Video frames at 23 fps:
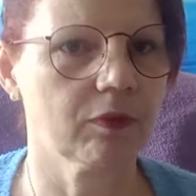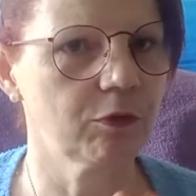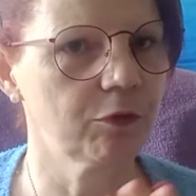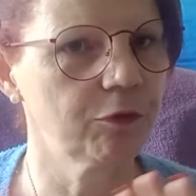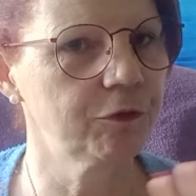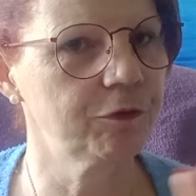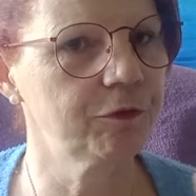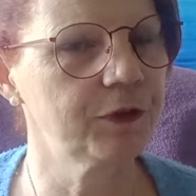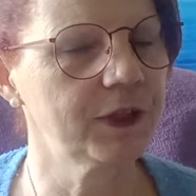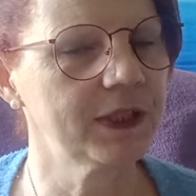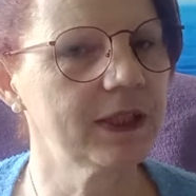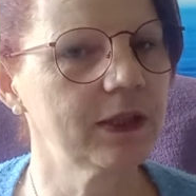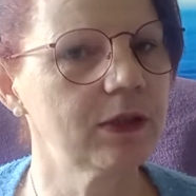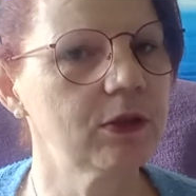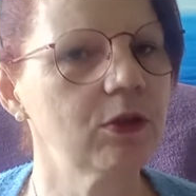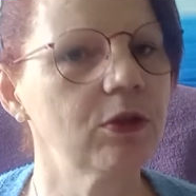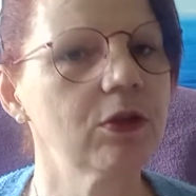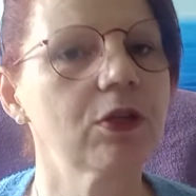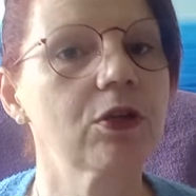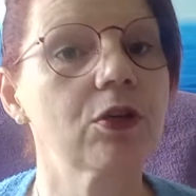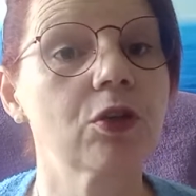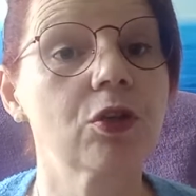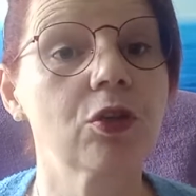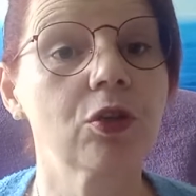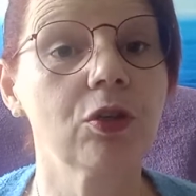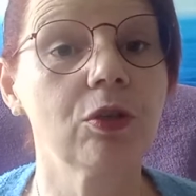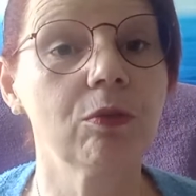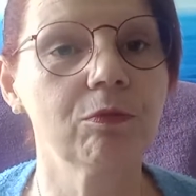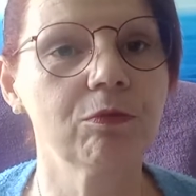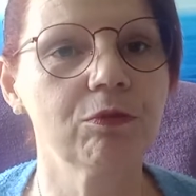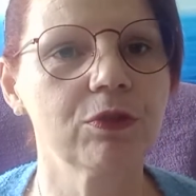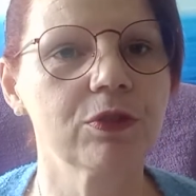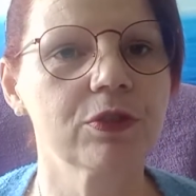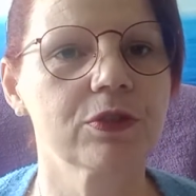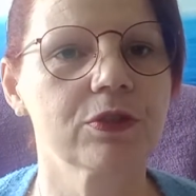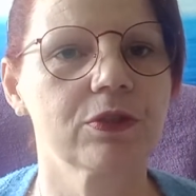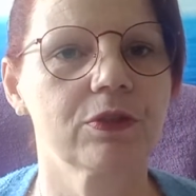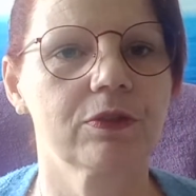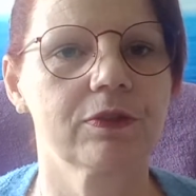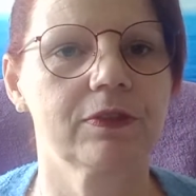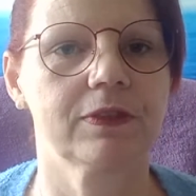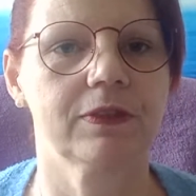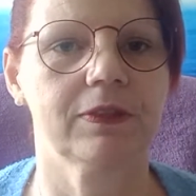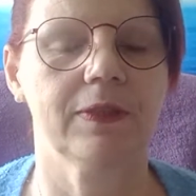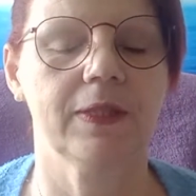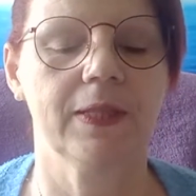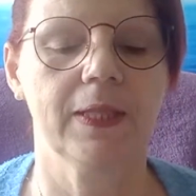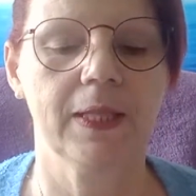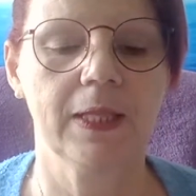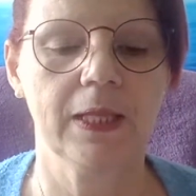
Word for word: Faites-le comme vous le sentez.